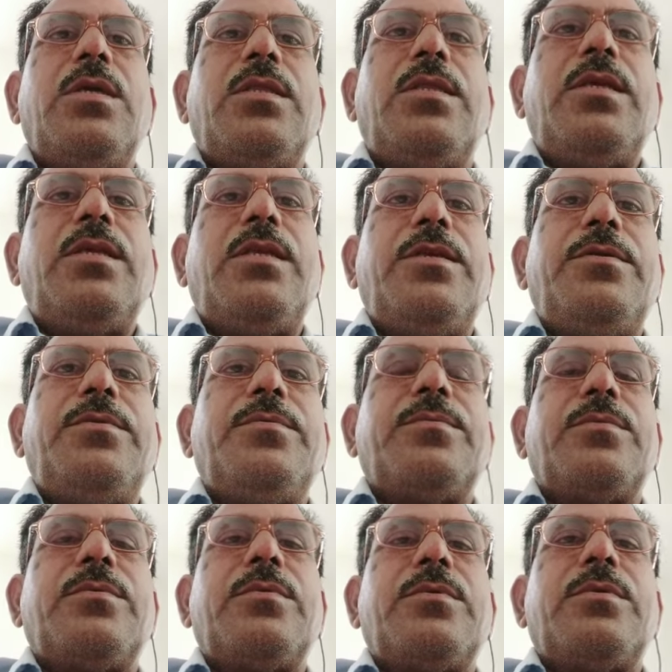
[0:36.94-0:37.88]
তিনি
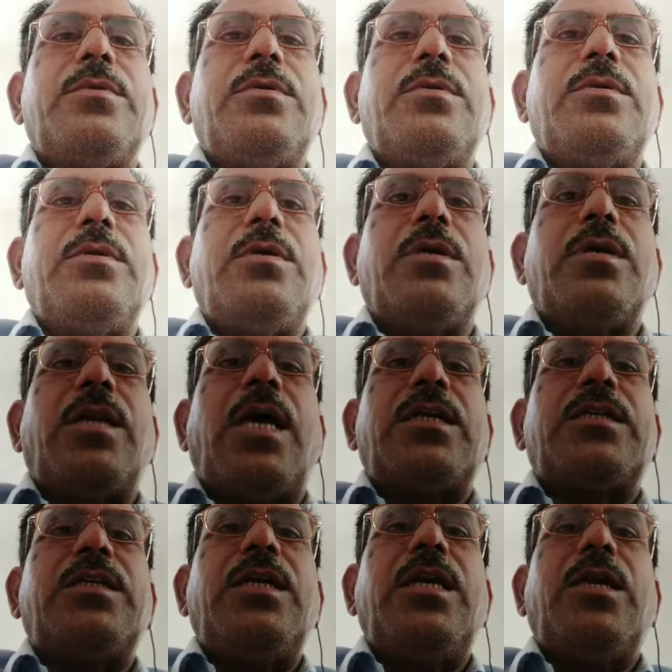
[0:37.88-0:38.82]

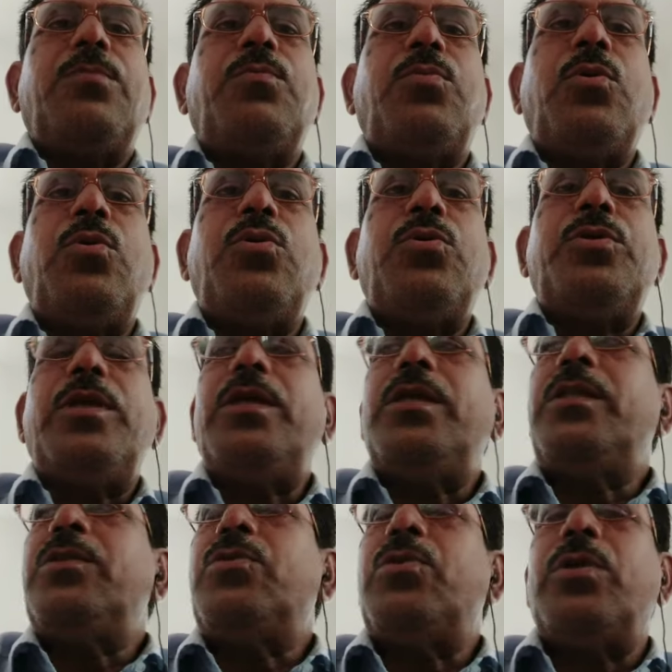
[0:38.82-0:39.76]
রাশিয়ার বহুদিন
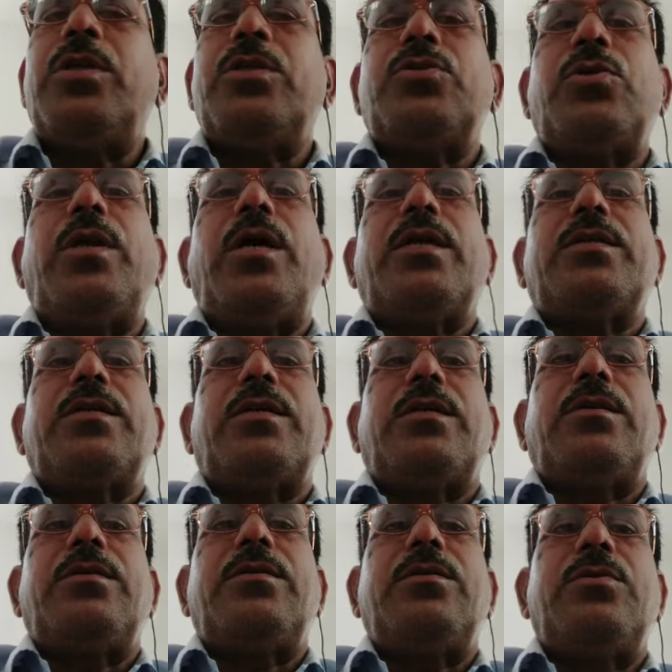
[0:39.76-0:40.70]
ধরে চলে আসা
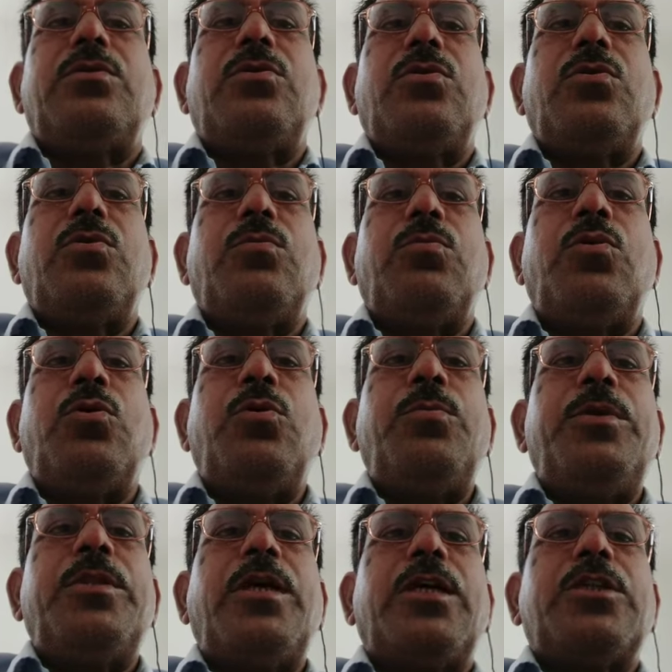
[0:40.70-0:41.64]

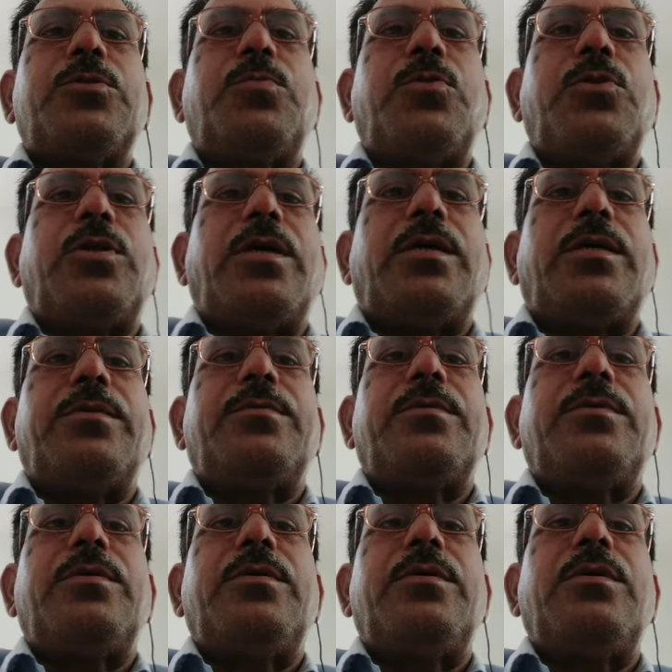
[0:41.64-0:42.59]
ভূমিদাস প্রথা
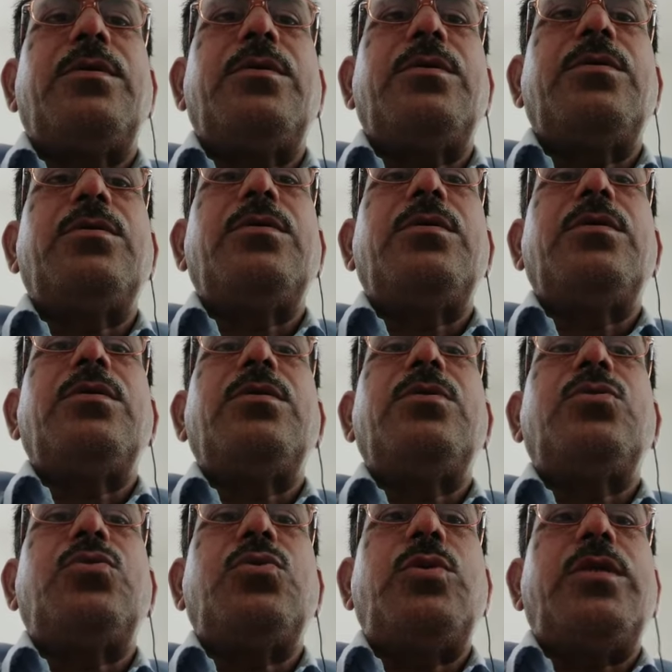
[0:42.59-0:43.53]

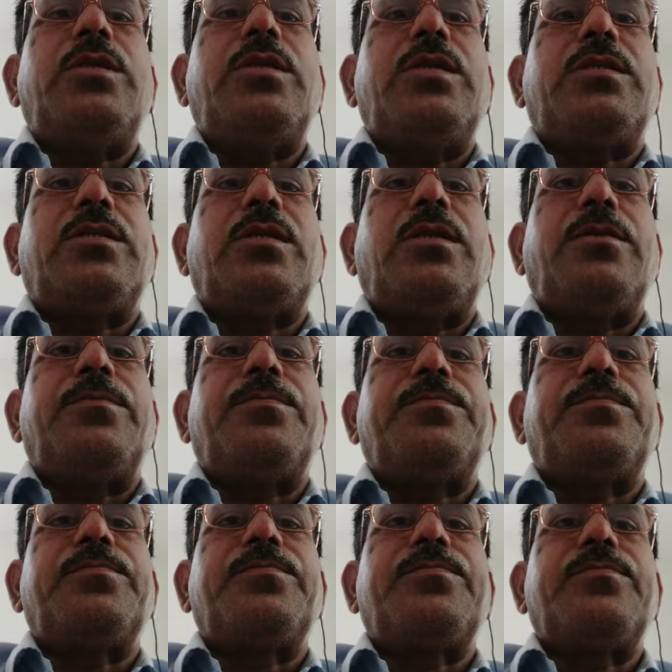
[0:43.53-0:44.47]
তুলে দিয়েছিলেন
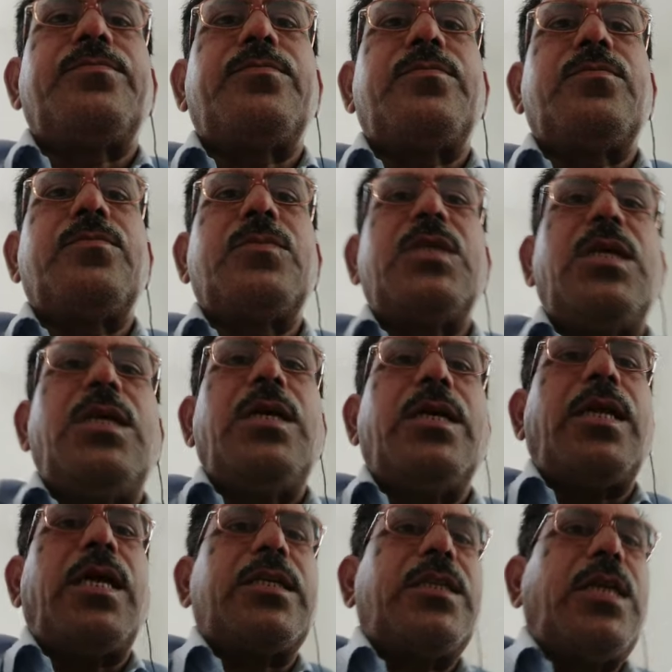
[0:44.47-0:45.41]

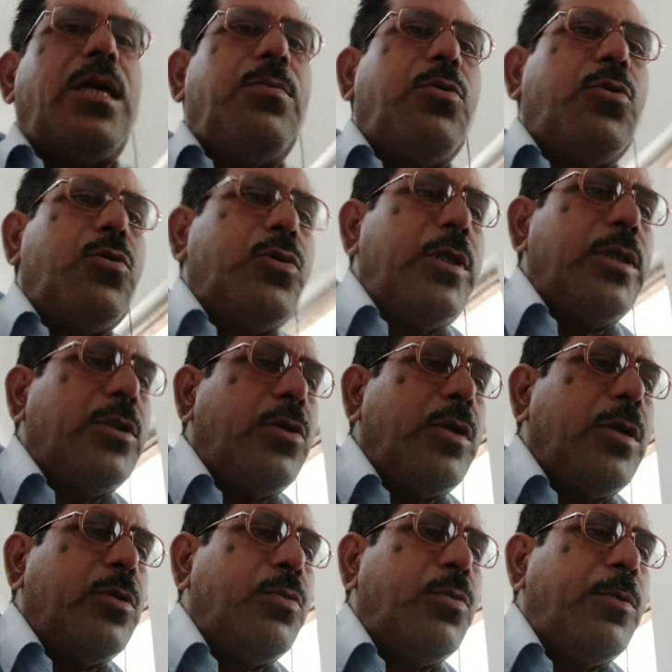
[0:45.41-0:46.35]
রাশিয়ায় বহুদিন
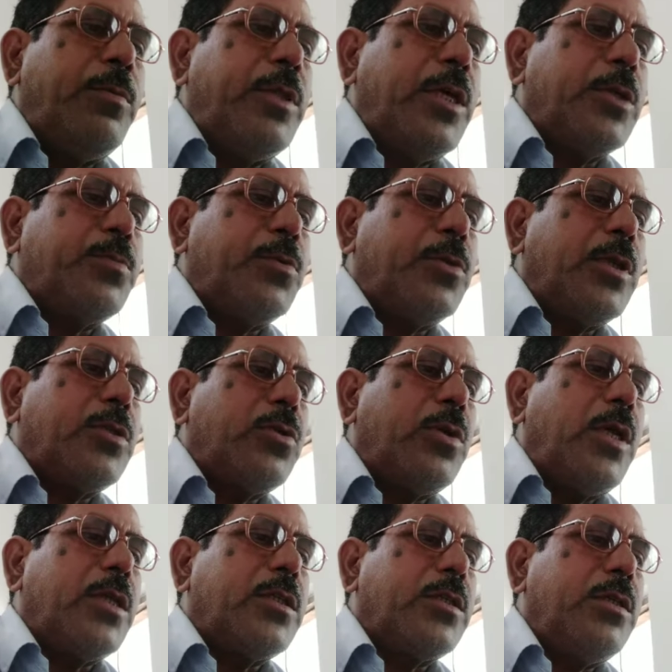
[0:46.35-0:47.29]
ধরে ভূমিদাস প্রথা
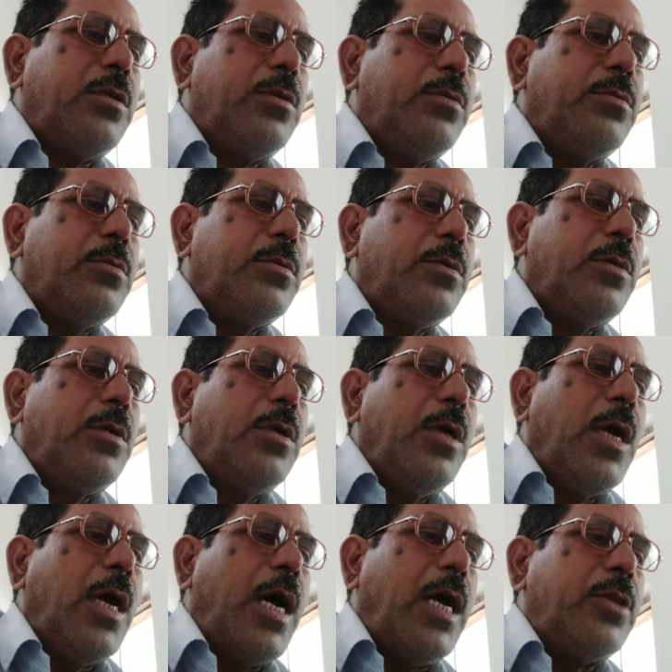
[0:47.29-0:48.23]
চলে আসছিল
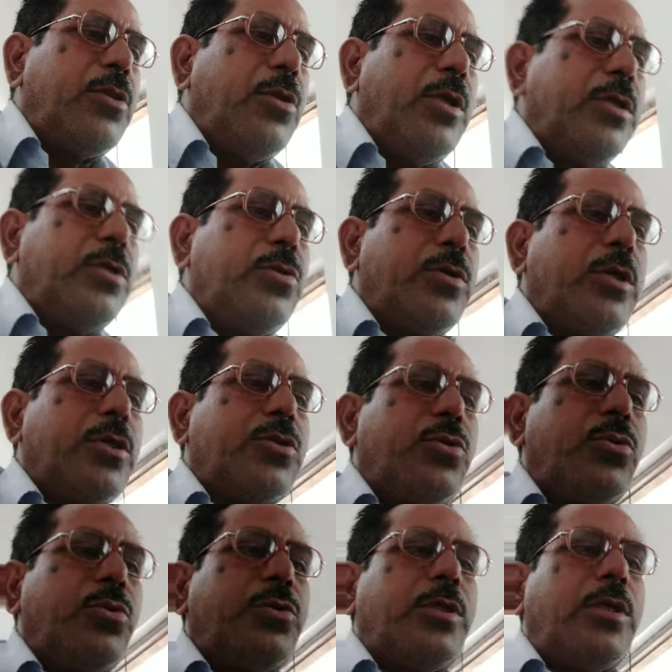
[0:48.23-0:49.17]
আধুনিক যুগের
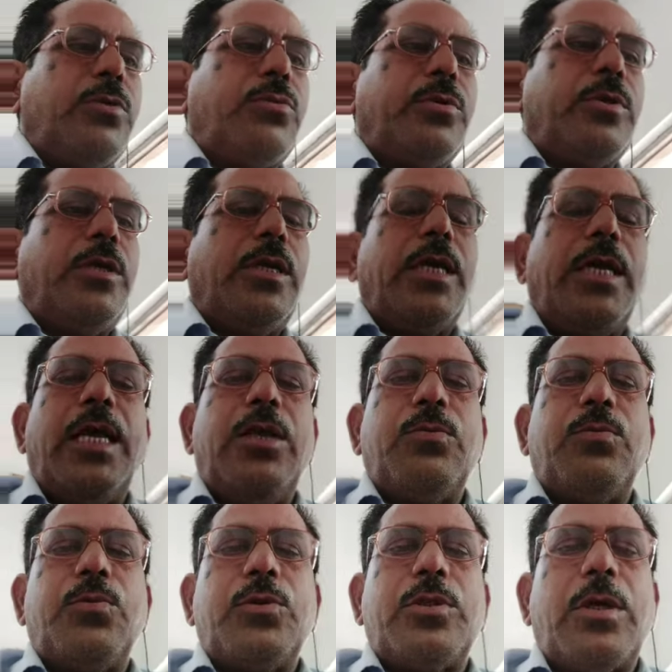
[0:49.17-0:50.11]
শুরুতেও এই
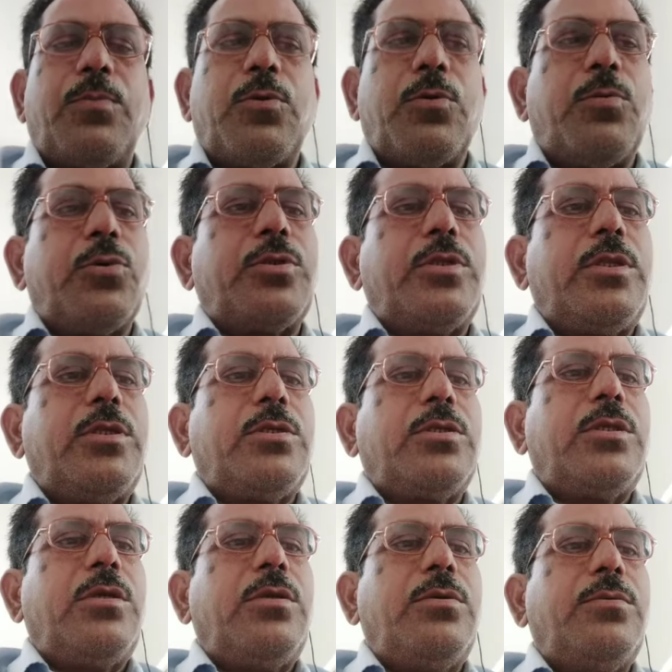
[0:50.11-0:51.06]
প্রথা প্রবর্তিত
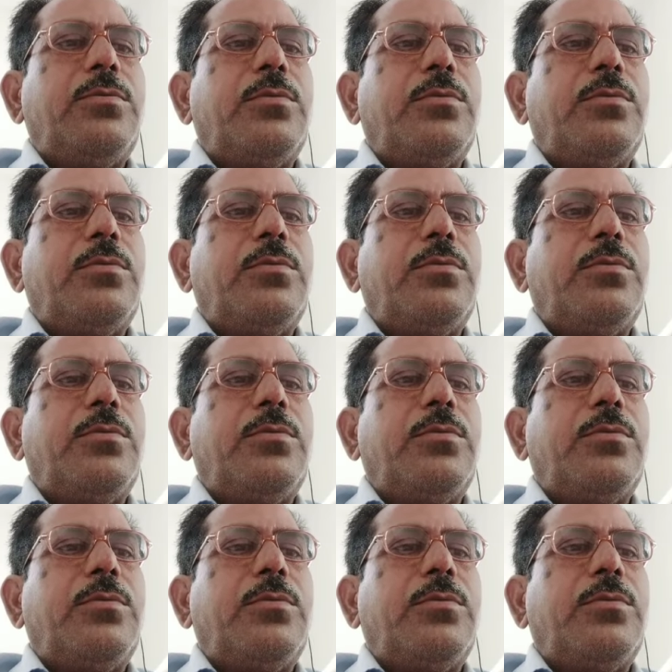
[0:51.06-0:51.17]
ছিল